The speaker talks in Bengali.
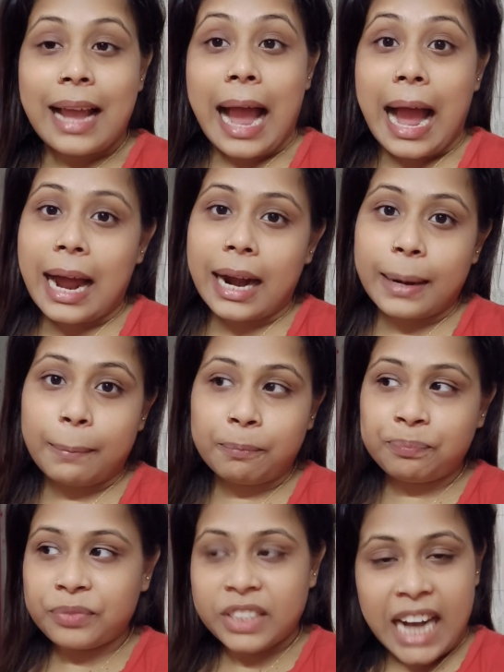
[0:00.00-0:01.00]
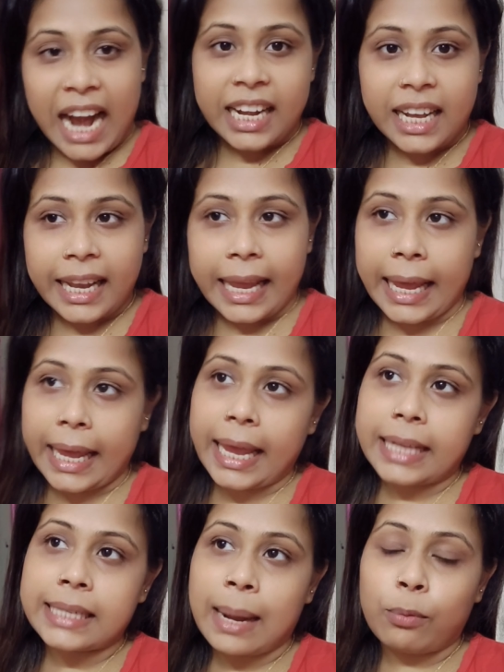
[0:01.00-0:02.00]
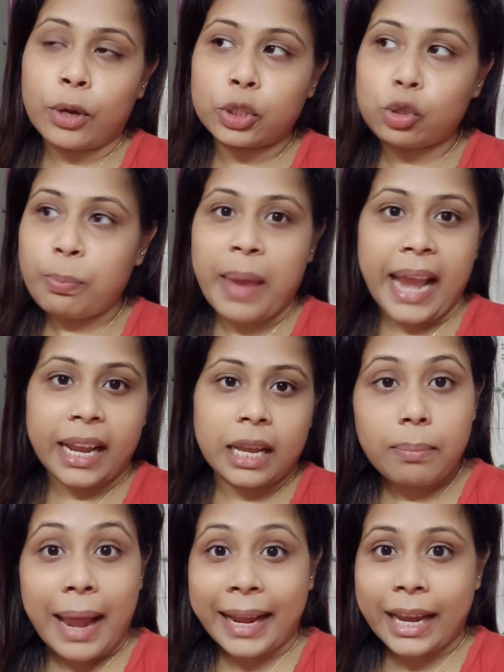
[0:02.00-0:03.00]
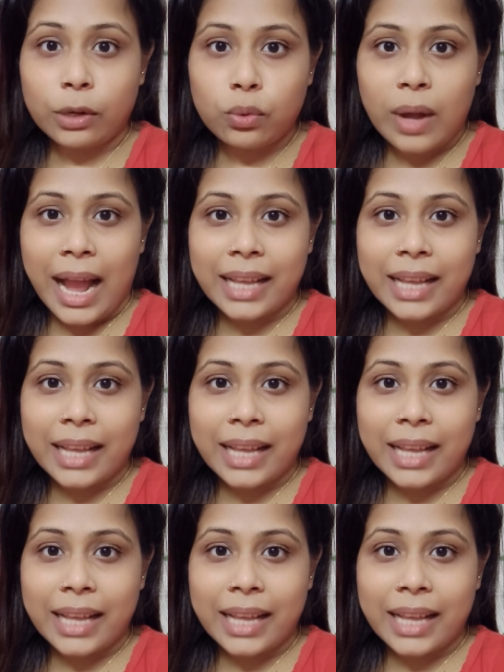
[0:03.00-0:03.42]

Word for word: আর চাটা খেয়ে যাব একটু ব্যাংকে ব্যাংকে একটু কাজ